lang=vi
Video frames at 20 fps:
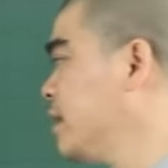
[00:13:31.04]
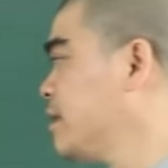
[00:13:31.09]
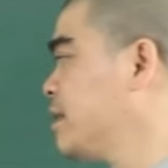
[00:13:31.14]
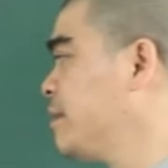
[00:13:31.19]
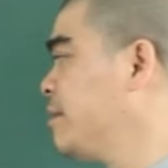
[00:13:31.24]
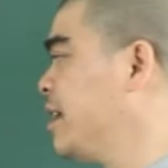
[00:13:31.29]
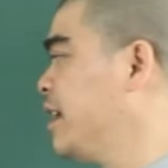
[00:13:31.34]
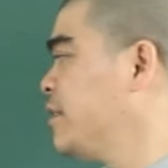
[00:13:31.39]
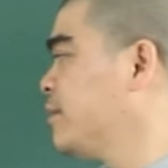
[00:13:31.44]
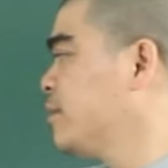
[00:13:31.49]

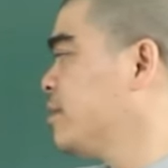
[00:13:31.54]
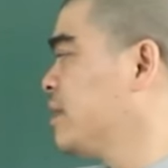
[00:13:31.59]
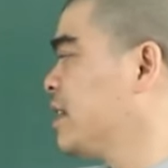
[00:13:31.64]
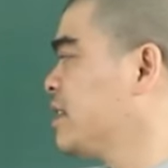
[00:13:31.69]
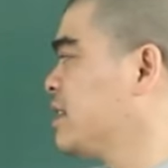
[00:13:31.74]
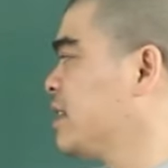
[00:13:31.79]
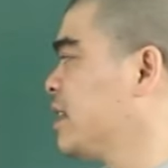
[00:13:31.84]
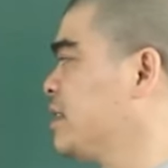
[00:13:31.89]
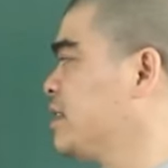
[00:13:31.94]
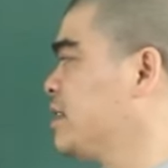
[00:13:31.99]
Tiếp đến chúng ta
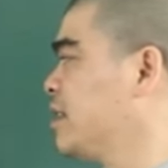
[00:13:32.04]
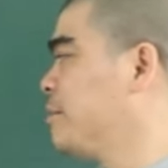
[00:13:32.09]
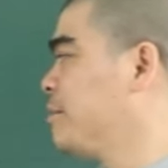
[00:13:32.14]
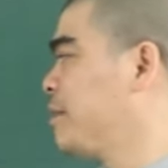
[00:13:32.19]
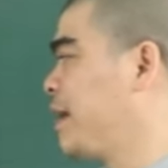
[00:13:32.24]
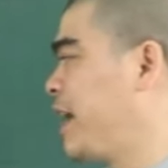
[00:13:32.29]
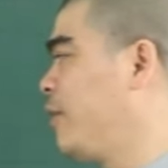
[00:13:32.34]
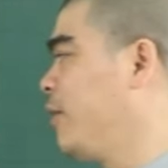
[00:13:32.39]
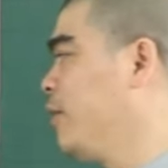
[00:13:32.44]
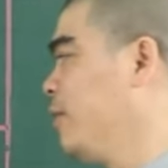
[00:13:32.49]
xét đến giờ
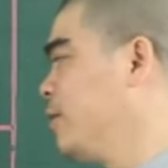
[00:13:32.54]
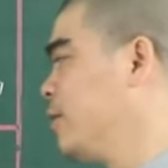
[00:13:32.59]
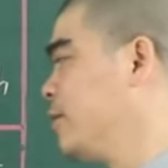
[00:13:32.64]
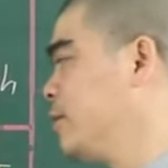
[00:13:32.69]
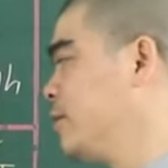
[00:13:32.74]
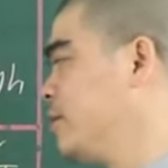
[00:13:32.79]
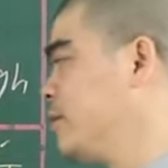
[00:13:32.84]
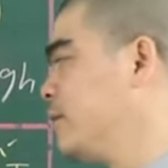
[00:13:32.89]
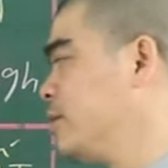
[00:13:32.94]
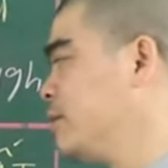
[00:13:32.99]
Mão.
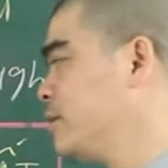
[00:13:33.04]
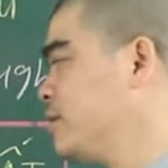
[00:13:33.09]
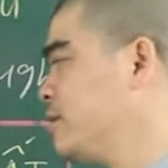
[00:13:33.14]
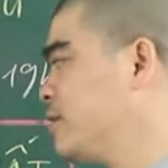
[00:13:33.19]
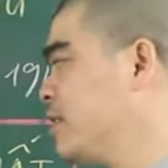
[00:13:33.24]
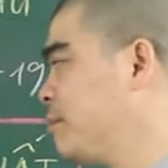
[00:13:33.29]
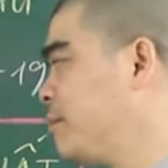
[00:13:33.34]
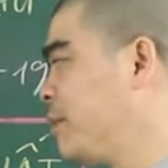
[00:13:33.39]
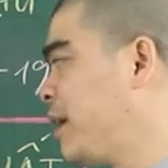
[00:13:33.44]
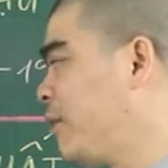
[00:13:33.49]

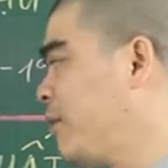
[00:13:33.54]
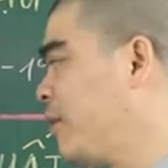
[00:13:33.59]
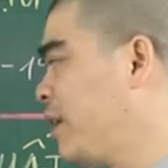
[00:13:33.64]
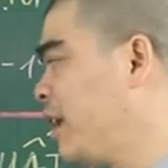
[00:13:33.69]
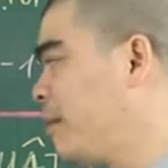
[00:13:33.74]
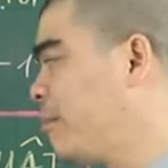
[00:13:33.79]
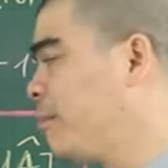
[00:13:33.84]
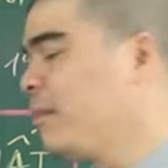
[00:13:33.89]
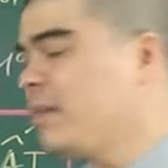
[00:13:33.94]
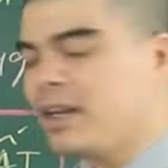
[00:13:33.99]
Giờ Mão
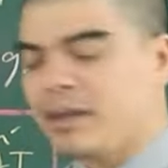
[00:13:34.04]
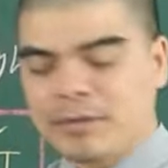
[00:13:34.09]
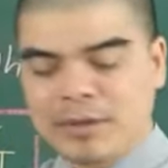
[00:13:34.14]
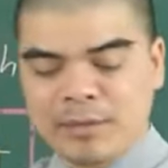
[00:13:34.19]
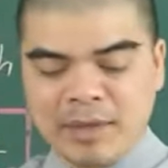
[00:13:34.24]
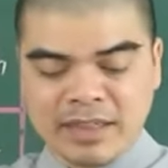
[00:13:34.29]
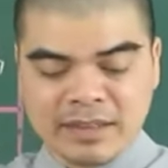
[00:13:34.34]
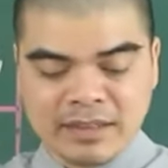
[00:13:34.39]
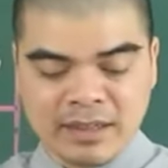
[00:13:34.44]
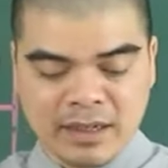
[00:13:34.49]
là 5
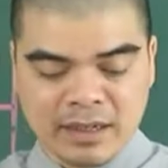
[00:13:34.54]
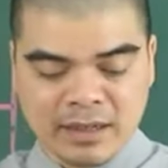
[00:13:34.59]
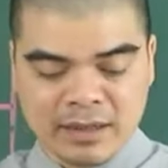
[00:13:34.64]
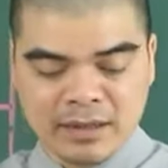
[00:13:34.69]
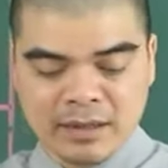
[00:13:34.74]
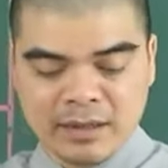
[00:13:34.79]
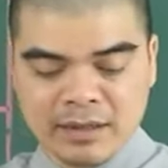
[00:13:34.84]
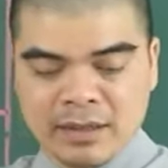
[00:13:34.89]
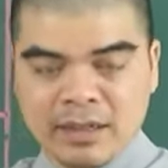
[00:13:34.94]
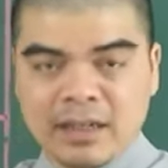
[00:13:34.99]
đến 7 giờ.
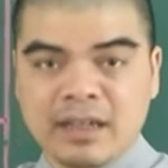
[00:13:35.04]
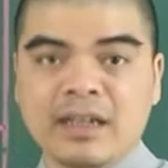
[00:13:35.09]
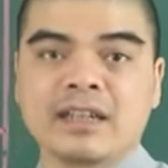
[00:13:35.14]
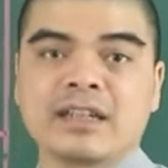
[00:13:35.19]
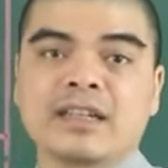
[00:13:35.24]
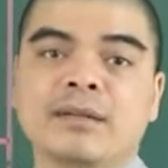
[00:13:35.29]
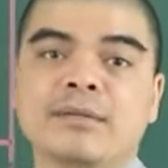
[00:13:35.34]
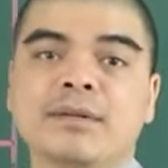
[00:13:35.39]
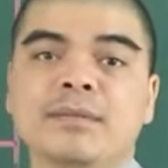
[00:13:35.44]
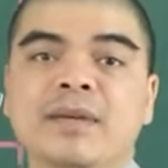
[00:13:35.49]

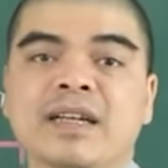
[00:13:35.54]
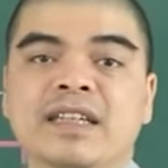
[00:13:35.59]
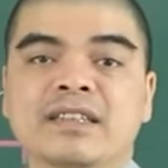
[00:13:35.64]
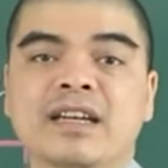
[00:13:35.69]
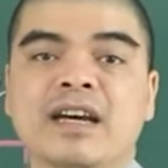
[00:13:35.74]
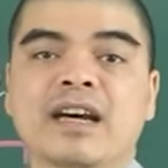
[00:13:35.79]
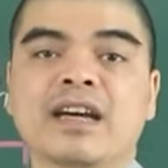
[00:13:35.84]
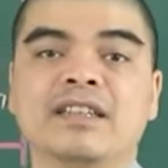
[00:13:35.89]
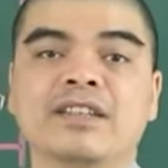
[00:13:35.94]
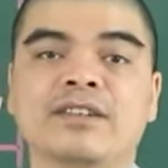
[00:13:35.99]
5 đến 7
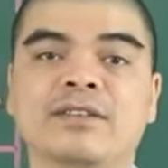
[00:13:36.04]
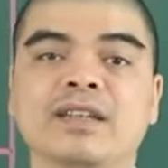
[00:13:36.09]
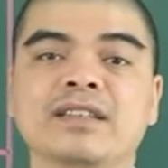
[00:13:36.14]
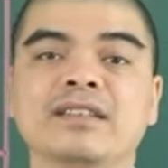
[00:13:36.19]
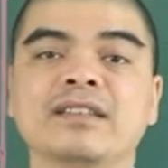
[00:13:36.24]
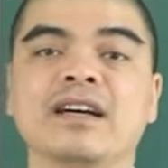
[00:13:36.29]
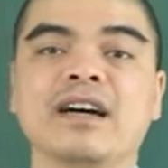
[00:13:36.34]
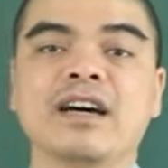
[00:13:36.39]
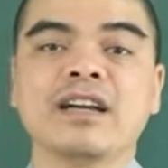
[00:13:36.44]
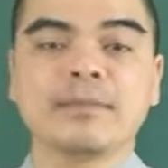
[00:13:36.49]
giờ thì nó là
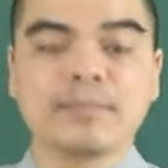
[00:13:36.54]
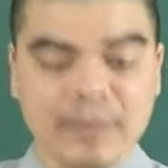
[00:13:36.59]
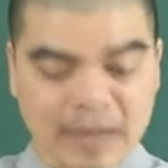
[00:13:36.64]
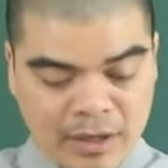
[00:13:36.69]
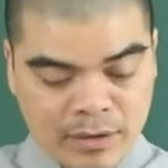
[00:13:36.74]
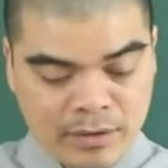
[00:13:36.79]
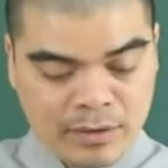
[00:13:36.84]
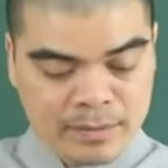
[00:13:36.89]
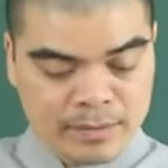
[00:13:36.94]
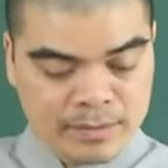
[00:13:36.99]
giờ Ất
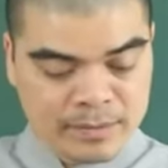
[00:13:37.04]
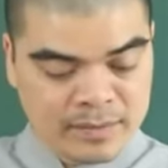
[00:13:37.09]
Mão.